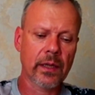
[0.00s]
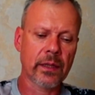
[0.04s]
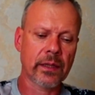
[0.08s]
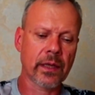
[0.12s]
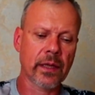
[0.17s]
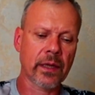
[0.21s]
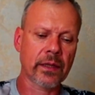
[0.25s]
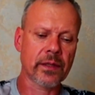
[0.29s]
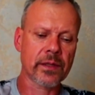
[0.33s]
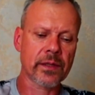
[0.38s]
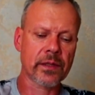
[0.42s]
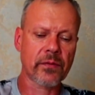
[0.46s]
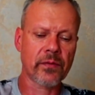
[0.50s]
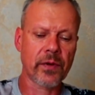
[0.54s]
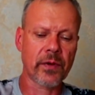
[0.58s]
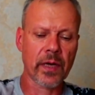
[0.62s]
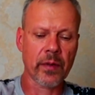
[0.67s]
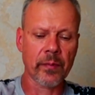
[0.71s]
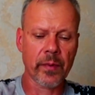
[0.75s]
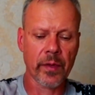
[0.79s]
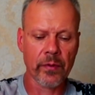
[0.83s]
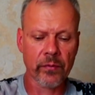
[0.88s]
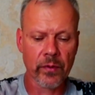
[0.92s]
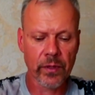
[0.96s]
так
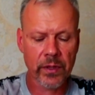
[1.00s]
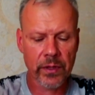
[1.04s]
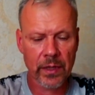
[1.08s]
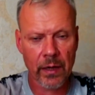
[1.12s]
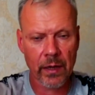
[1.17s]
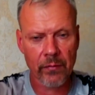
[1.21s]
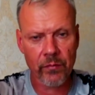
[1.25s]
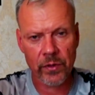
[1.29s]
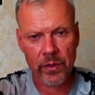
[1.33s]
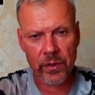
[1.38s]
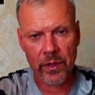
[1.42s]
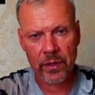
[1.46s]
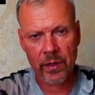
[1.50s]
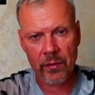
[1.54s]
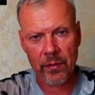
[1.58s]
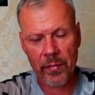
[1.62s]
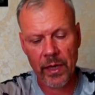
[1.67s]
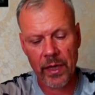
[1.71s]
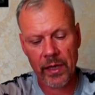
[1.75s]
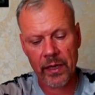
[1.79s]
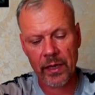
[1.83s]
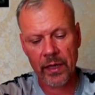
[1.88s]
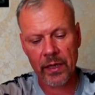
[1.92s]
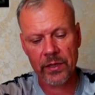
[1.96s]
называемые. Вот там вот эта
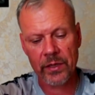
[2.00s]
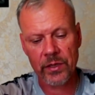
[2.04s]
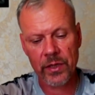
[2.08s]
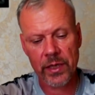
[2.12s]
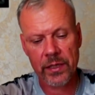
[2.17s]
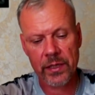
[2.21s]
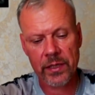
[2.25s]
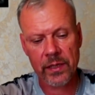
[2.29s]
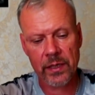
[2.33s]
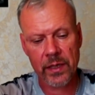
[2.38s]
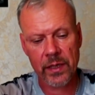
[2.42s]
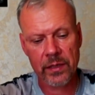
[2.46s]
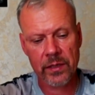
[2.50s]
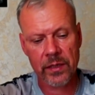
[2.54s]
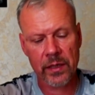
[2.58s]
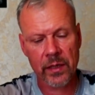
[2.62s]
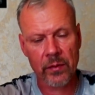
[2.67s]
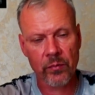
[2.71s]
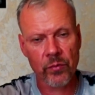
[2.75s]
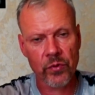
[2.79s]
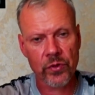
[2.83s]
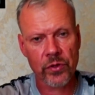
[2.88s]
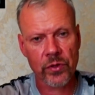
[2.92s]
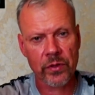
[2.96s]
мягкая часть есть,
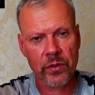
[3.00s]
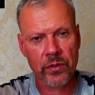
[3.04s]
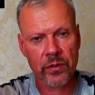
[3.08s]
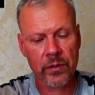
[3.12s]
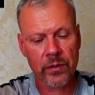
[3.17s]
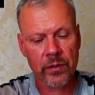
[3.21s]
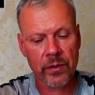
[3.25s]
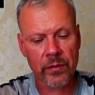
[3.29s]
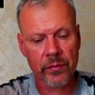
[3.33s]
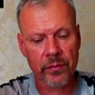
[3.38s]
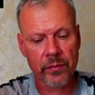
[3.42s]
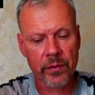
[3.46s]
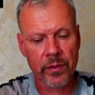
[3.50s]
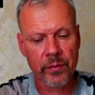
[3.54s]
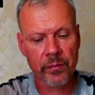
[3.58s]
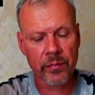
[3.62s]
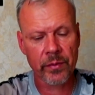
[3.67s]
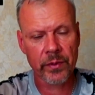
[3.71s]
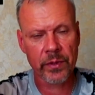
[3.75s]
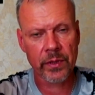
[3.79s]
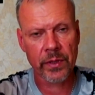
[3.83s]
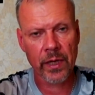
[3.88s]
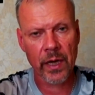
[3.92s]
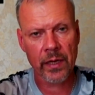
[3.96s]
где может
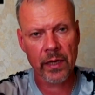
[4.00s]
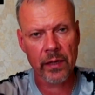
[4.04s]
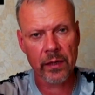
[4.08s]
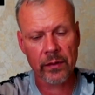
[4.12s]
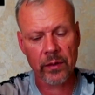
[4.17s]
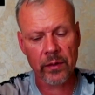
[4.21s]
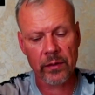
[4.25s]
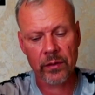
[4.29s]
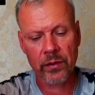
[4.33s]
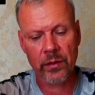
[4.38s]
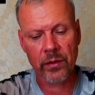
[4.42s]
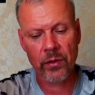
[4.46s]
этот